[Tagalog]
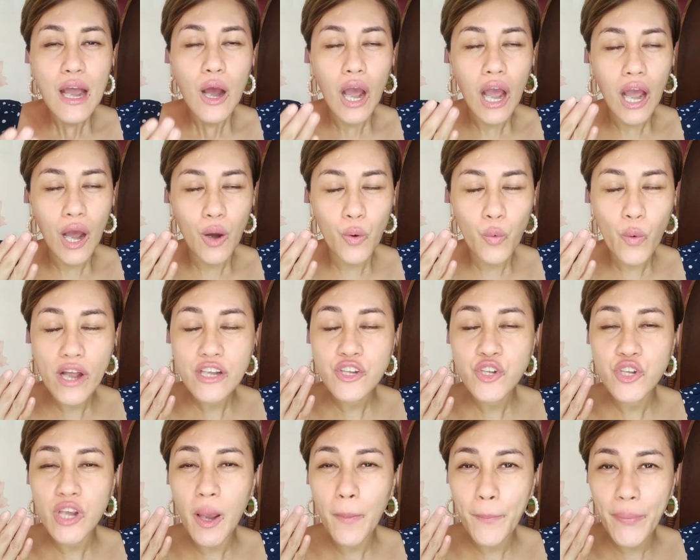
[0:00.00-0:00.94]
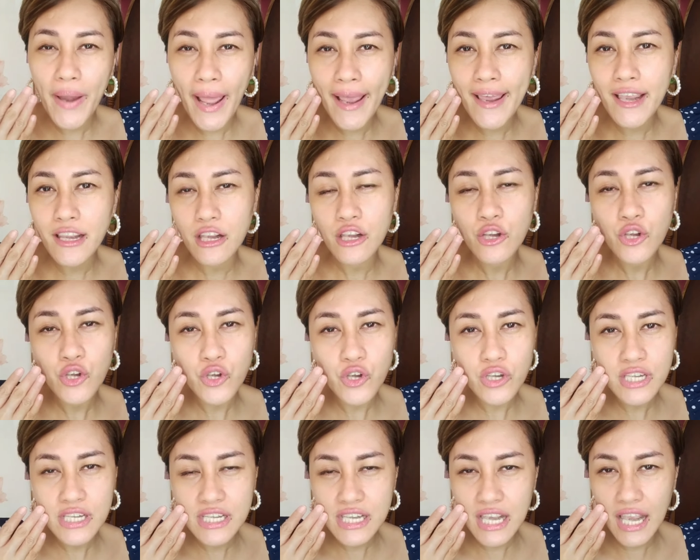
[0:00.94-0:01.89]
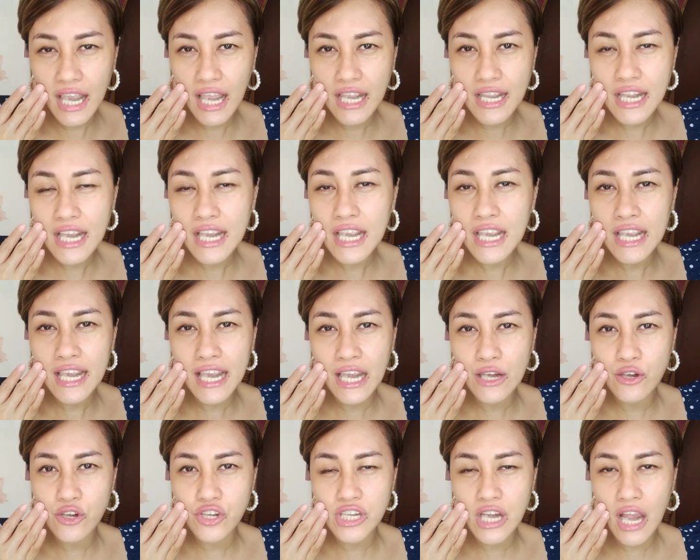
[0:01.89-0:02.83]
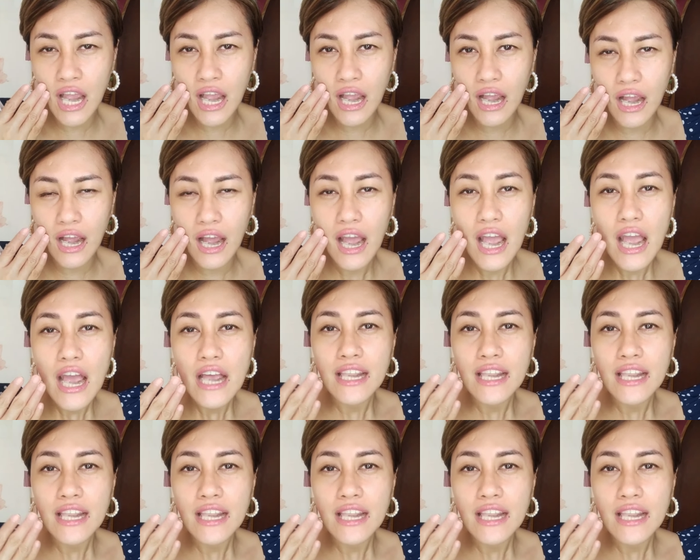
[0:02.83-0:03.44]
uh, once you apply it in your skin, nagiging ano siya, uh,